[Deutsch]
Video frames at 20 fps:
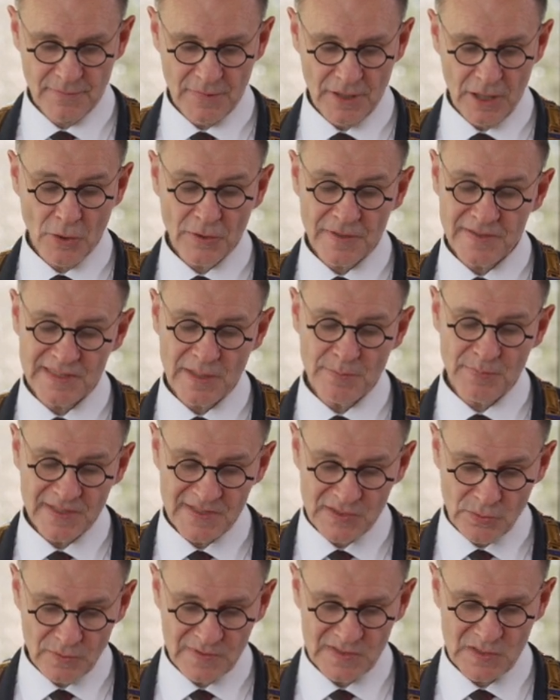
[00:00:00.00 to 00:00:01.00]
Auch ist die
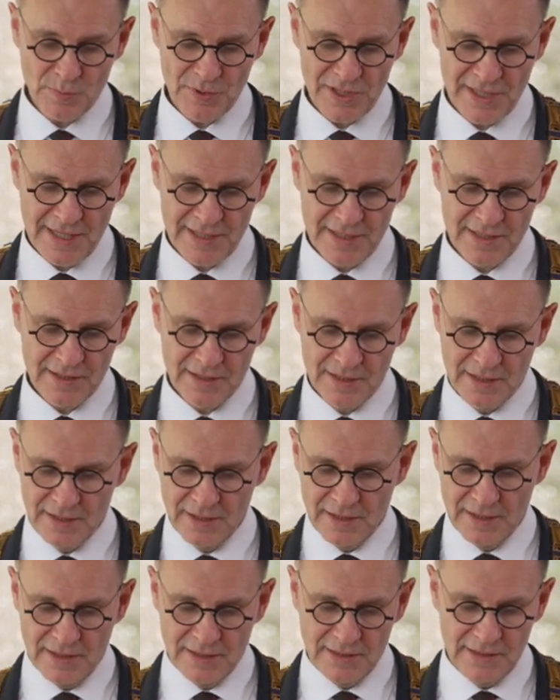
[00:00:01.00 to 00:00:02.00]
Person zu benennen,
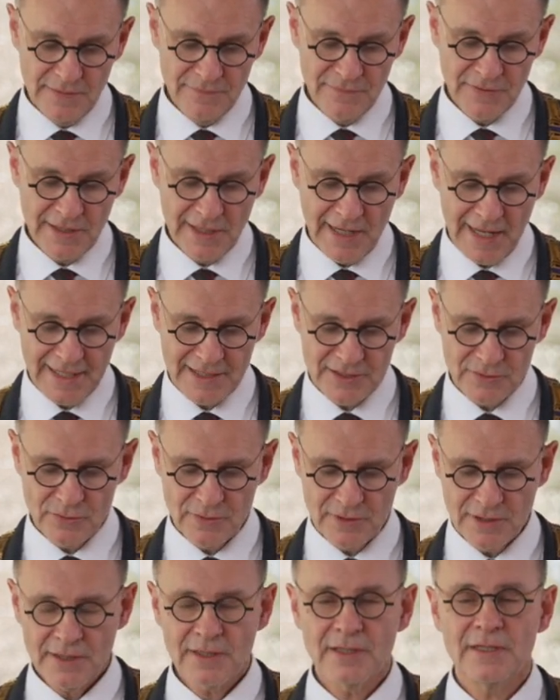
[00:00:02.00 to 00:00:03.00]
die für die
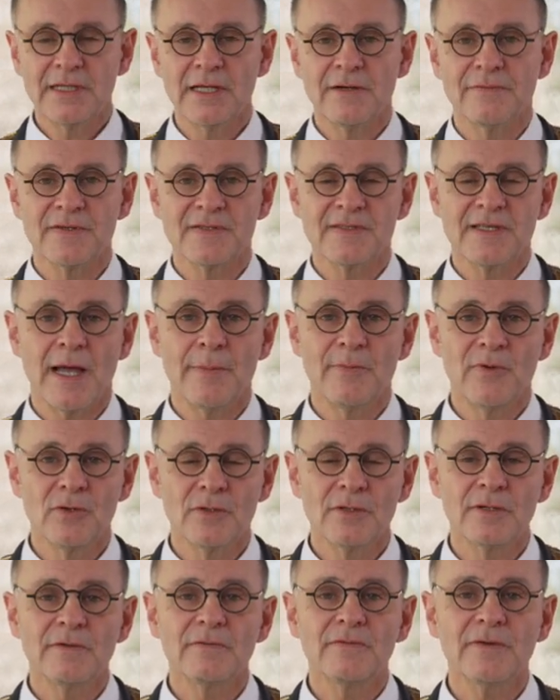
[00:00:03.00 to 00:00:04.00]
Leitung der
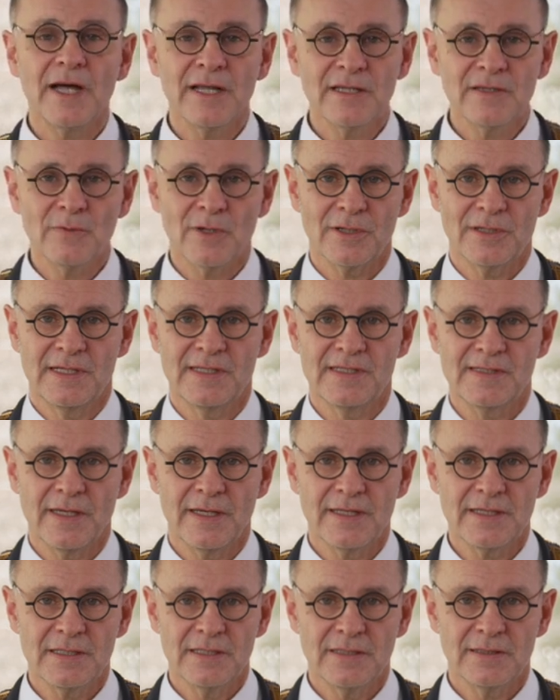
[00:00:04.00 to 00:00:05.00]
Versammlung verantwortlich
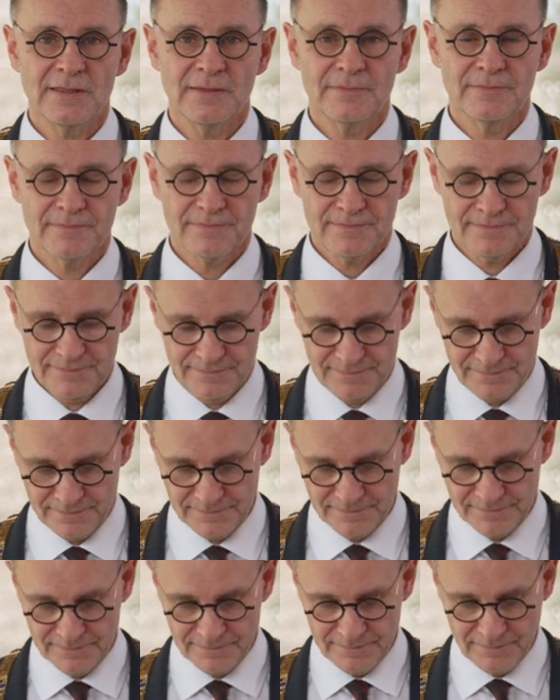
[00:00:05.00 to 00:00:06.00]
zeichnet.
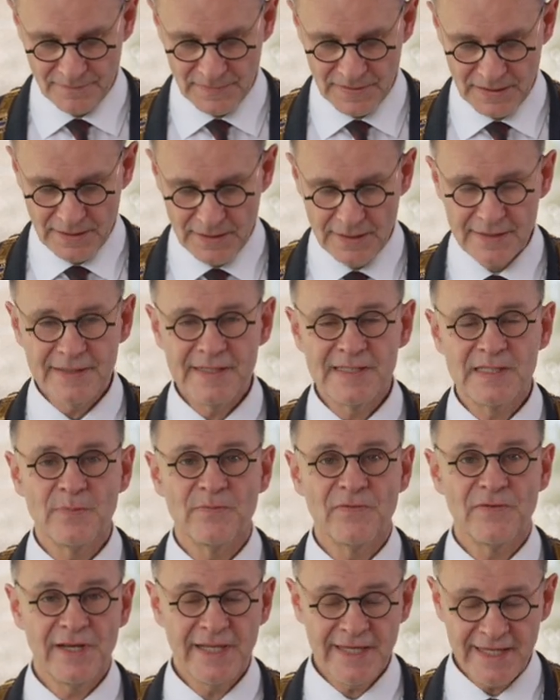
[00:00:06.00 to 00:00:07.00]
Diese
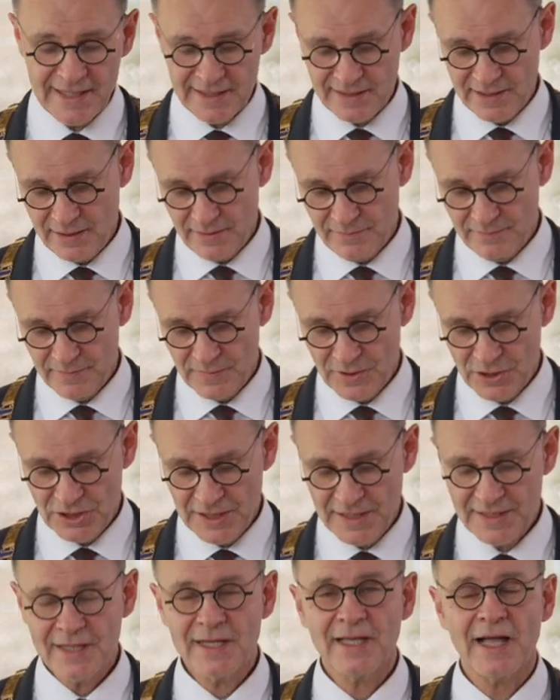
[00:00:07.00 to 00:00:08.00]
Pflicht
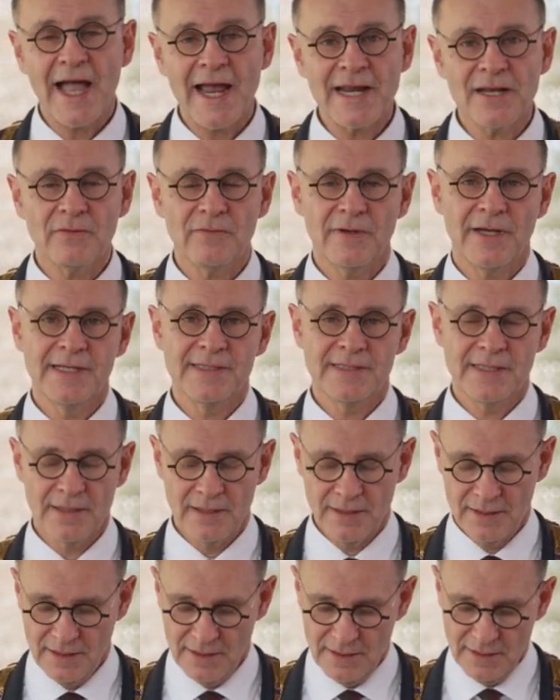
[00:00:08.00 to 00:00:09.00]
steht in keiner
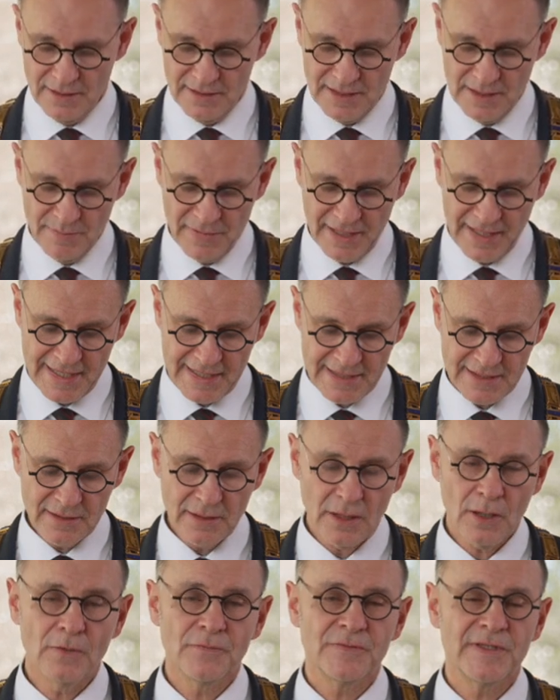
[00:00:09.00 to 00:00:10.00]
Weise dem
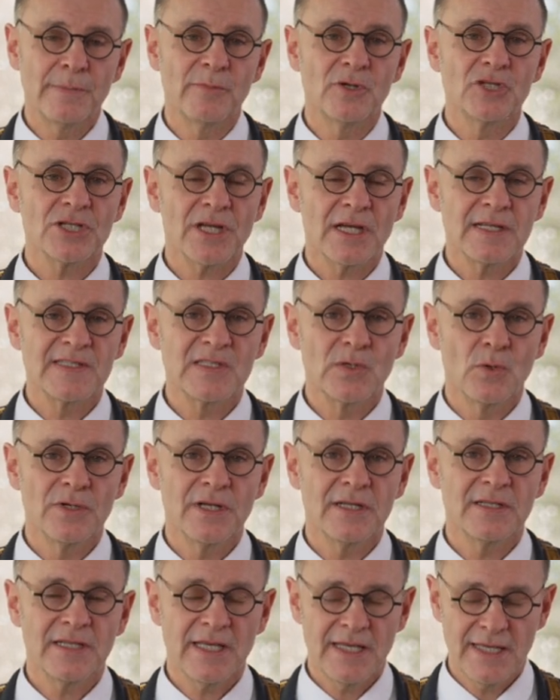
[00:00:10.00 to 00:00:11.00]
Recht auf Demonstration
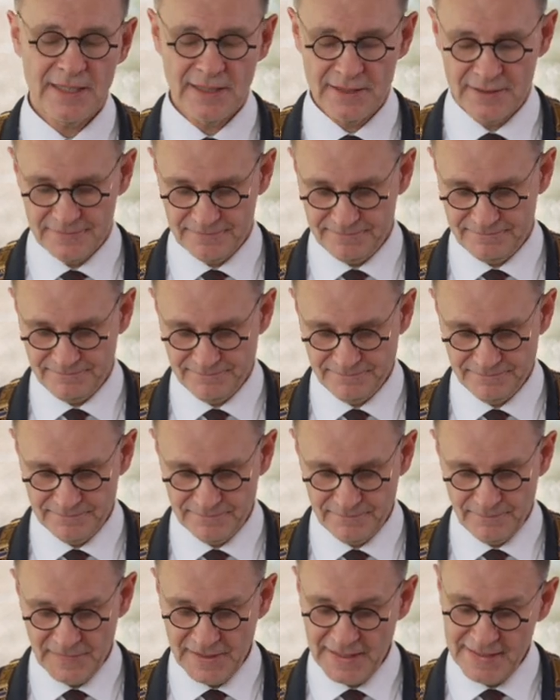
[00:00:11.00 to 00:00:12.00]
entgegen.
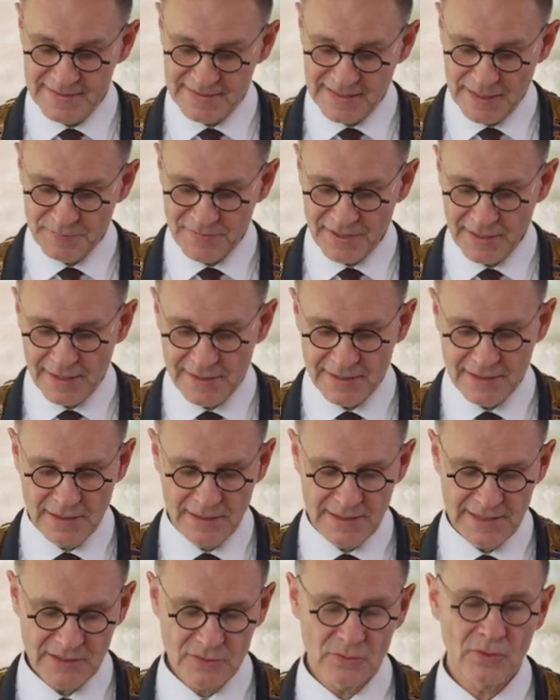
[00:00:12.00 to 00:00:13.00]
Es gibt halt
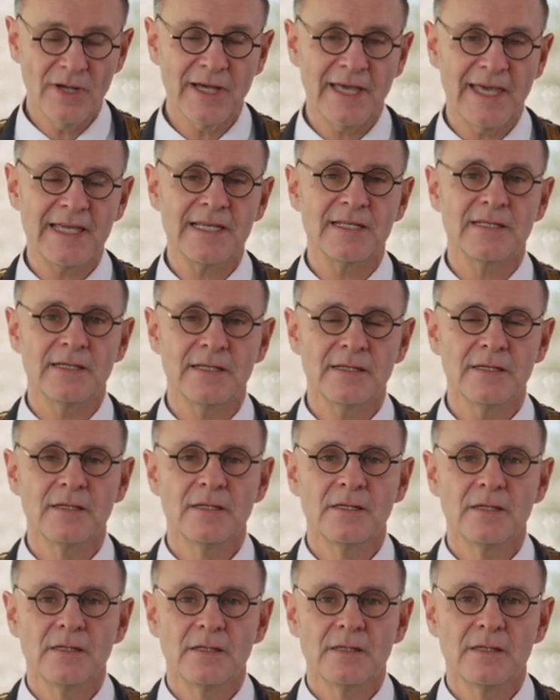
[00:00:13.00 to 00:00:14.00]
nicht nur Rechte,
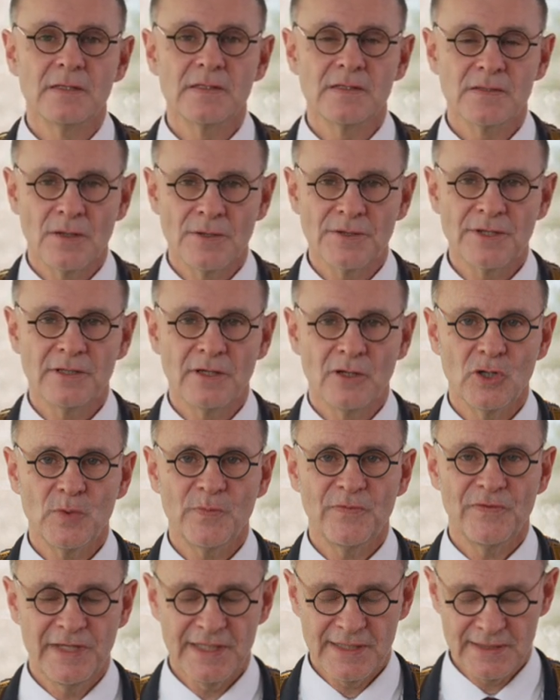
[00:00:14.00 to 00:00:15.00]
sondern auch
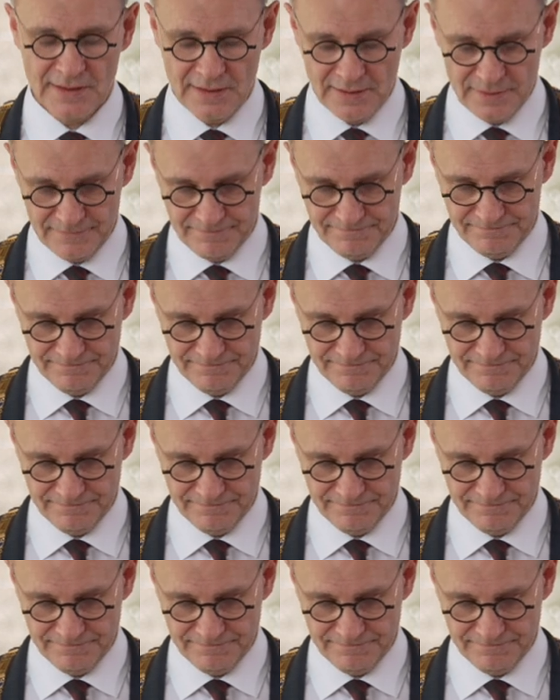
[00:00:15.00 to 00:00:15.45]
Pflichten.